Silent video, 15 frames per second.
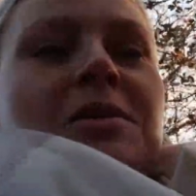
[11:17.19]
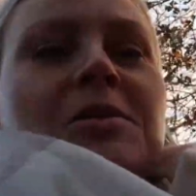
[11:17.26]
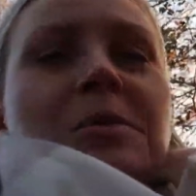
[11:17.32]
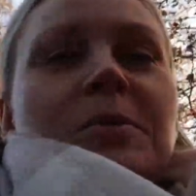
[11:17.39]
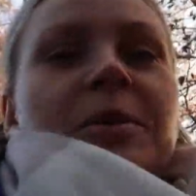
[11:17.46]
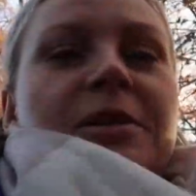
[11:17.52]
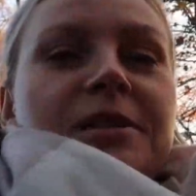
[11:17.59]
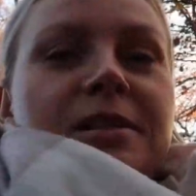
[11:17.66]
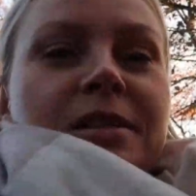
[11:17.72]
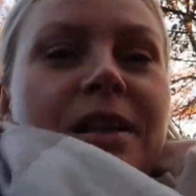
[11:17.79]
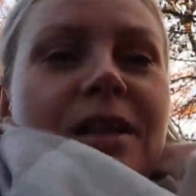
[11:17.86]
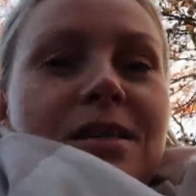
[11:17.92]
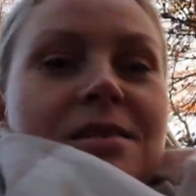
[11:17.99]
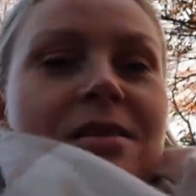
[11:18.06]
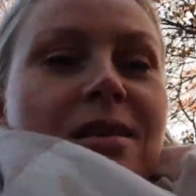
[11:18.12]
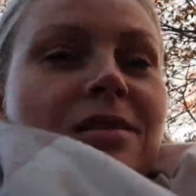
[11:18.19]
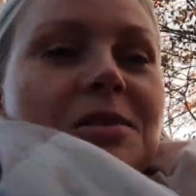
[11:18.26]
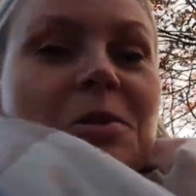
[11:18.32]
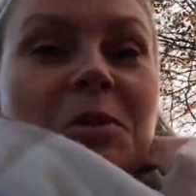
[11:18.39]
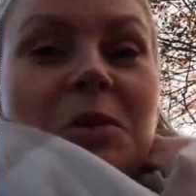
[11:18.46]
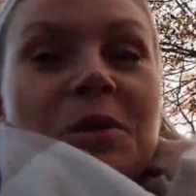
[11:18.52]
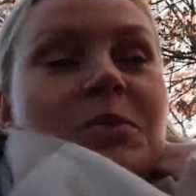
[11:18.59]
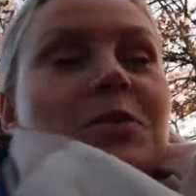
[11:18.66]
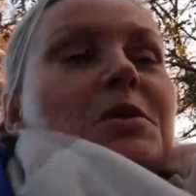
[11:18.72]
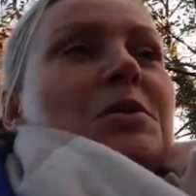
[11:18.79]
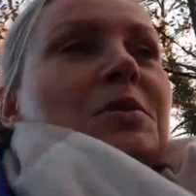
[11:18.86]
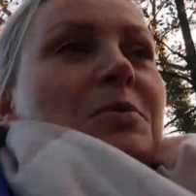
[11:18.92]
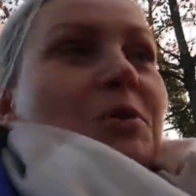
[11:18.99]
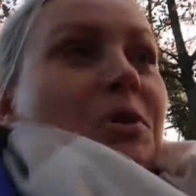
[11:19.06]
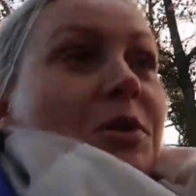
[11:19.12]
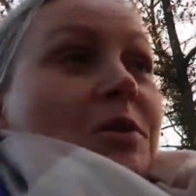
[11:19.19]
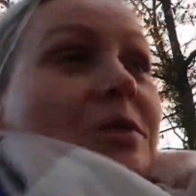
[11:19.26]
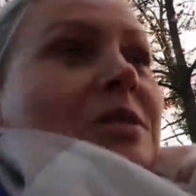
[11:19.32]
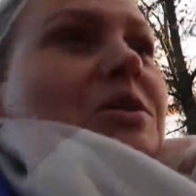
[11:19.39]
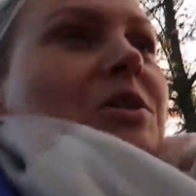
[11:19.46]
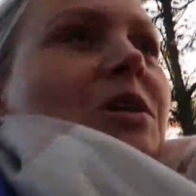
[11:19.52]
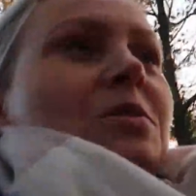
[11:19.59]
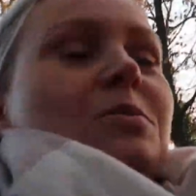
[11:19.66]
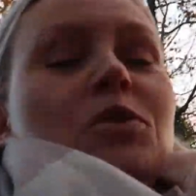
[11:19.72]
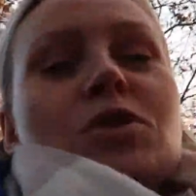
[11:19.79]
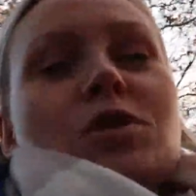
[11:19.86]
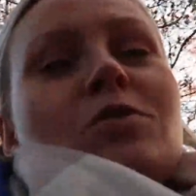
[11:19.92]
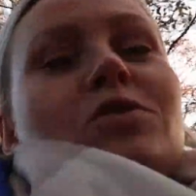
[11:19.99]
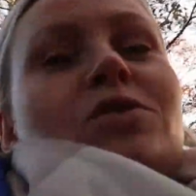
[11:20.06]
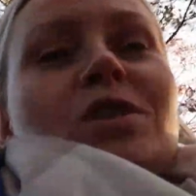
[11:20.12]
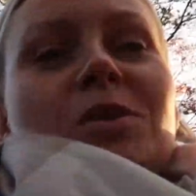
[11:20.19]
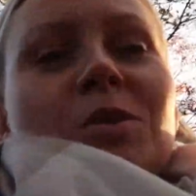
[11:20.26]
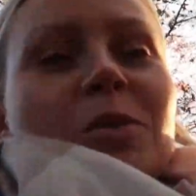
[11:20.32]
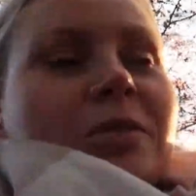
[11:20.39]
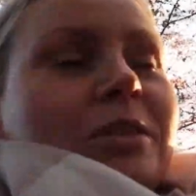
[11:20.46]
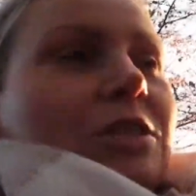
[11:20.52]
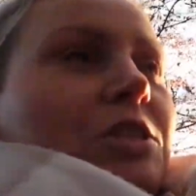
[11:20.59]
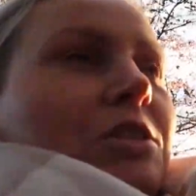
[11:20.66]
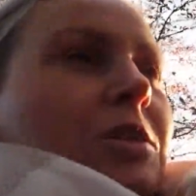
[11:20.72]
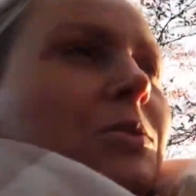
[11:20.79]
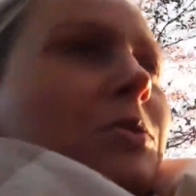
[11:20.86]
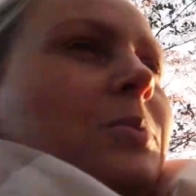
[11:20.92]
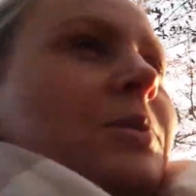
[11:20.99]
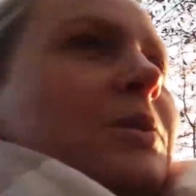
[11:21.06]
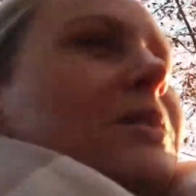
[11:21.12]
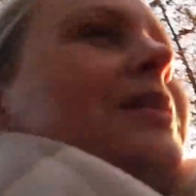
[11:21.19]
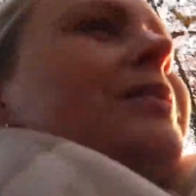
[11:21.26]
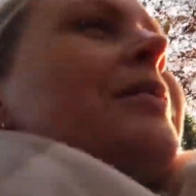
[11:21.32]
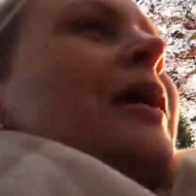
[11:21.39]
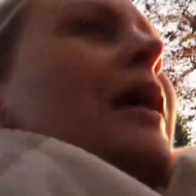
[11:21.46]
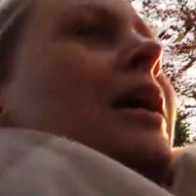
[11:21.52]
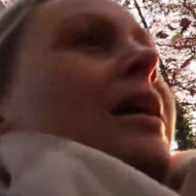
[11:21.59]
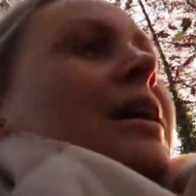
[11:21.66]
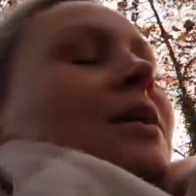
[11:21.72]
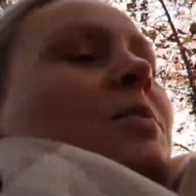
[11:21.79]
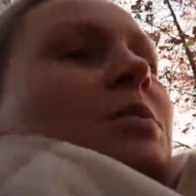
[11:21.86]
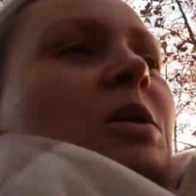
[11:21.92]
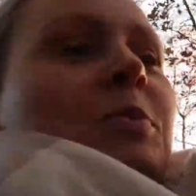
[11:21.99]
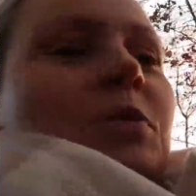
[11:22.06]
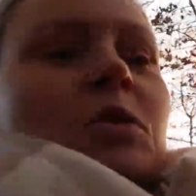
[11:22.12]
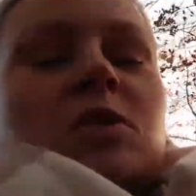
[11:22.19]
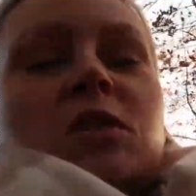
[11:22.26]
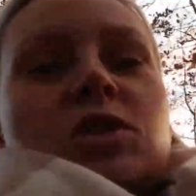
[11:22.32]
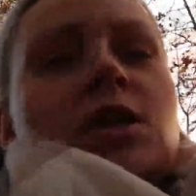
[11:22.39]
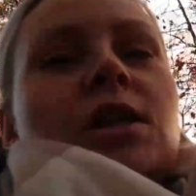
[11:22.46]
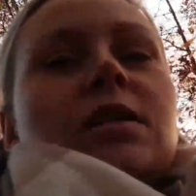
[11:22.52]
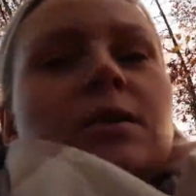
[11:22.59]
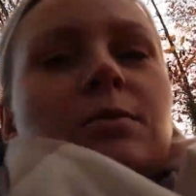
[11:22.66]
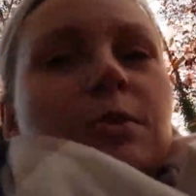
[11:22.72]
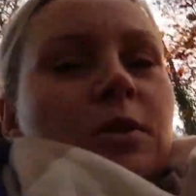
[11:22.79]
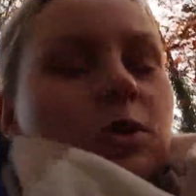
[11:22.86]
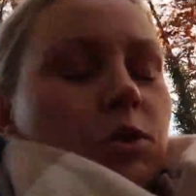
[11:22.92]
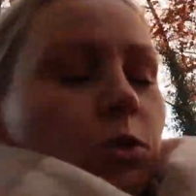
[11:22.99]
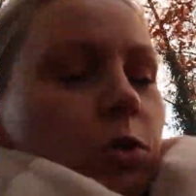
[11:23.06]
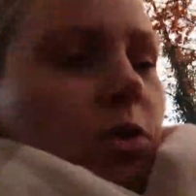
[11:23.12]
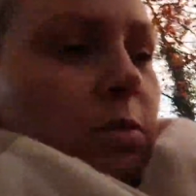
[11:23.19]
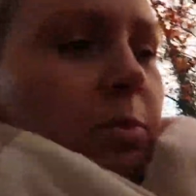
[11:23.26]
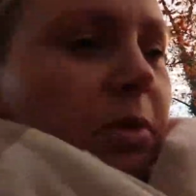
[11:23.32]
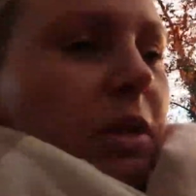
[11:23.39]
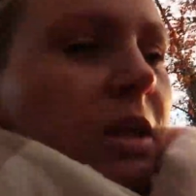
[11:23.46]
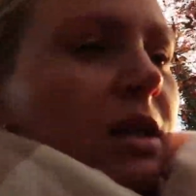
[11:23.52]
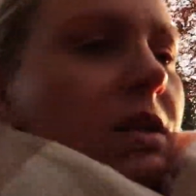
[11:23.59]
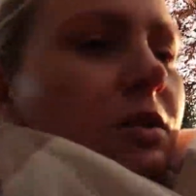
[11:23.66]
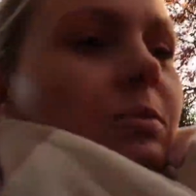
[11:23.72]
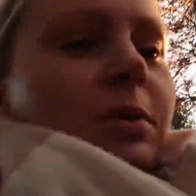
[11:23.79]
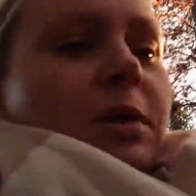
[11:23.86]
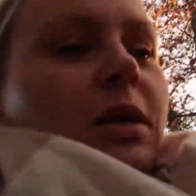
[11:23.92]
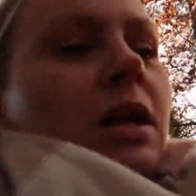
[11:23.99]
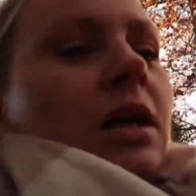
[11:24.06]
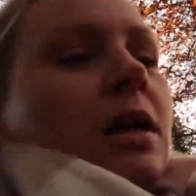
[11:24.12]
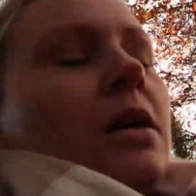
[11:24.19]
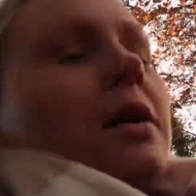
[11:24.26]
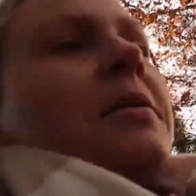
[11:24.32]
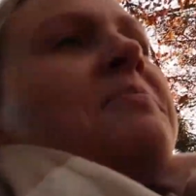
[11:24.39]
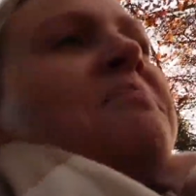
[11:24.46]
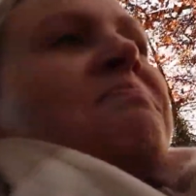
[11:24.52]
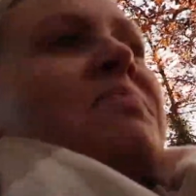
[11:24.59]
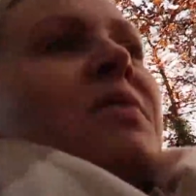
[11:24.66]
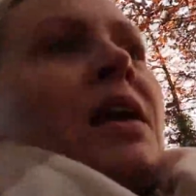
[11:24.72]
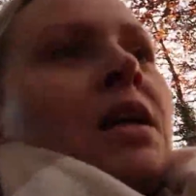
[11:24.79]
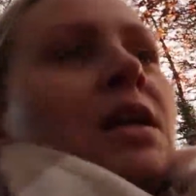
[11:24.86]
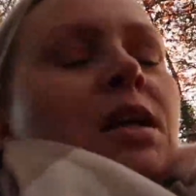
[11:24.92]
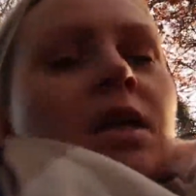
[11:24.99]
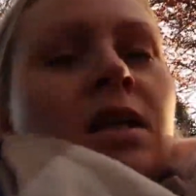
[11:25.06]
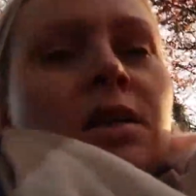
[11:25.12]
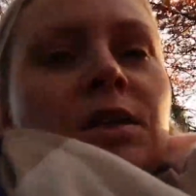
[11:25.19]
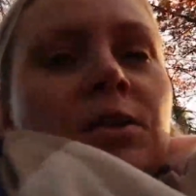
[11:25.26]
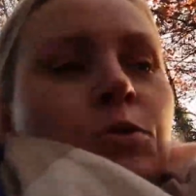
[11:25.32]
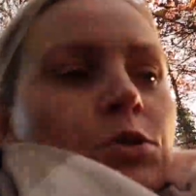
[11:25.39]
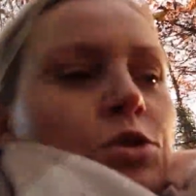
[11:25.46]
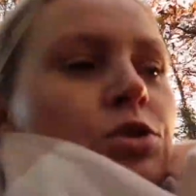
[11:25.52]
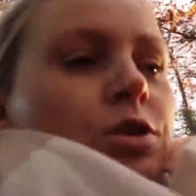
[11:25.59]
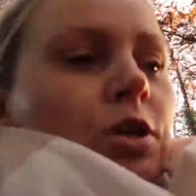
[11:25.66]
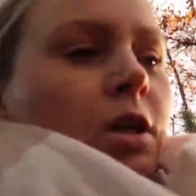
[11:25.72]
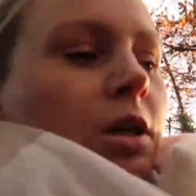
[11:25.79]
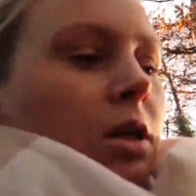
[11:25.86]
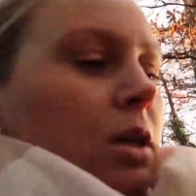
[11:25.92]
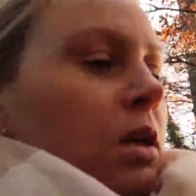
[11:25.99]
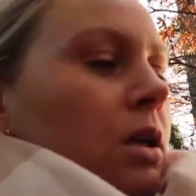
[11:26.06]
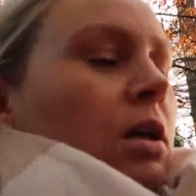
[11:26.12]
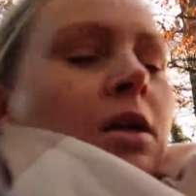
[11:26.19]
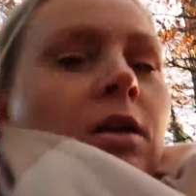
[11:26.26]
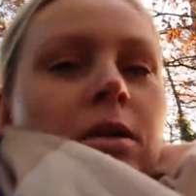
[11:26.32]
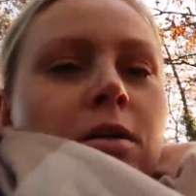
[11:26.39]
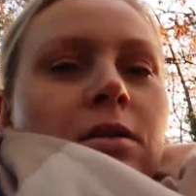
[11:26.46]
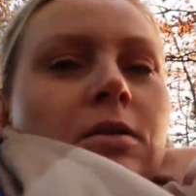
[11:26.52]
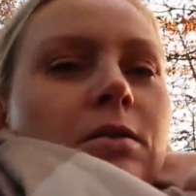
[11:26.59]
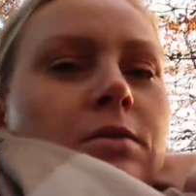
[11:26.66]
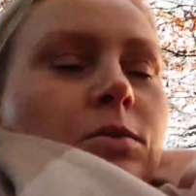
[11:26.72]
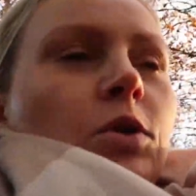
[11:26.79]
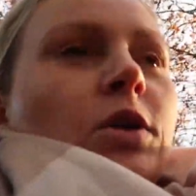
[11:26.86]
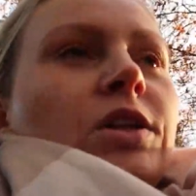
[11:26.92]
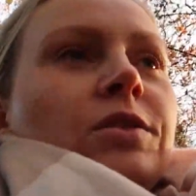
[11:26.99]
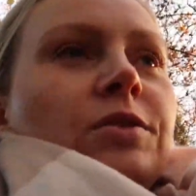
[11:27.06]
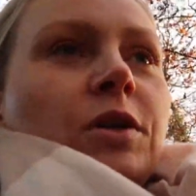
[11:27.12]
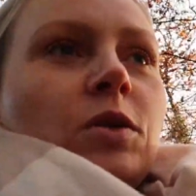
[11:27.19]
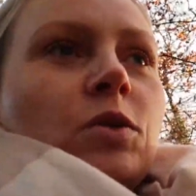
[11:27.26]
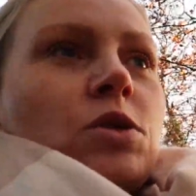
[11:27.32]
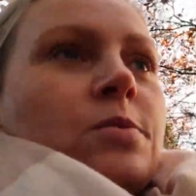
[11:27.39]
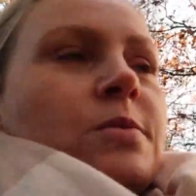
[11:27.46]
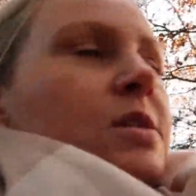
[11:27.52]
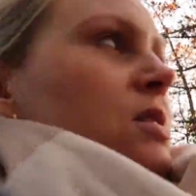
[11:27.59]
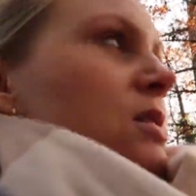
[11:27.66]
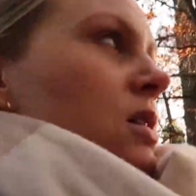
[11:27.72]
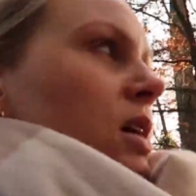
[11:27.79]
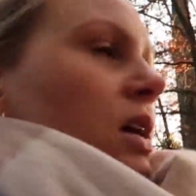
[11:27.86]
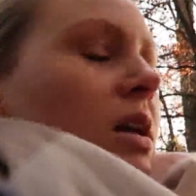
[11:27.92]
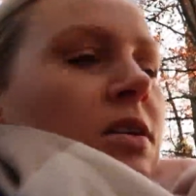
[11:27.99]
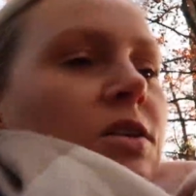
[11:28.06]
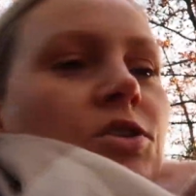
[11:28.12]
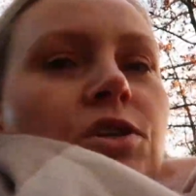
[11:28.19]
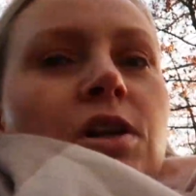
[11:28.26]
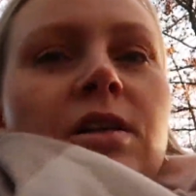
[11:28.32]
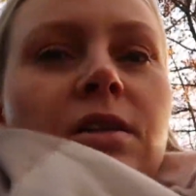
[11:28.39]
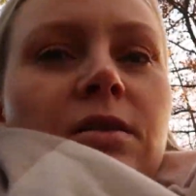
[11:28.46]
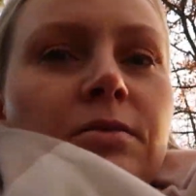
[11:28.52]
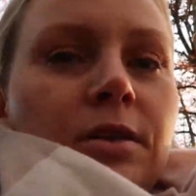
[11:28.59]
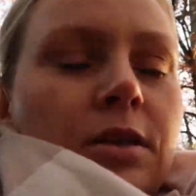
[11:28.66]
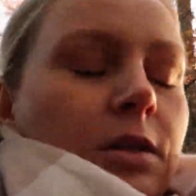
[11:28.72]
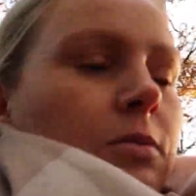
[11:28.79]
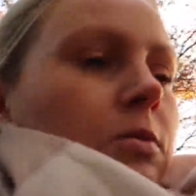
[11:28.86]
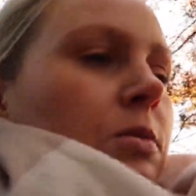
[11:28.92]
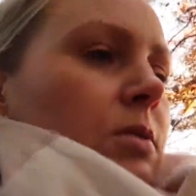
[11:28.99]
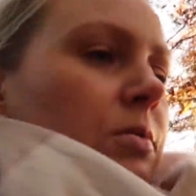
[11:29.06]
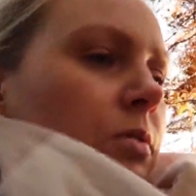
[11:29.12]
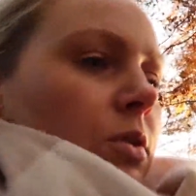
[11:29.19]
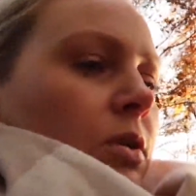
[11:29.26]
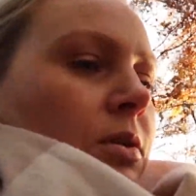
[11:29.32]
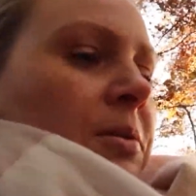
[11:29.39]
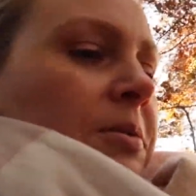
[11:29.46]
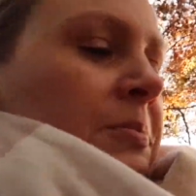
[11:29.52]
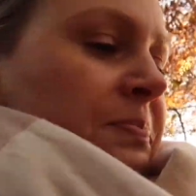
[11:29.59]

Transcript: Заплатила я за это 48 евро. Сейчас можно уже и новые часы купить. Мне просто жалко было, что это подарок был. И они уж, э, ну, они в хорошем состоянии, жалко выкинуть, вот.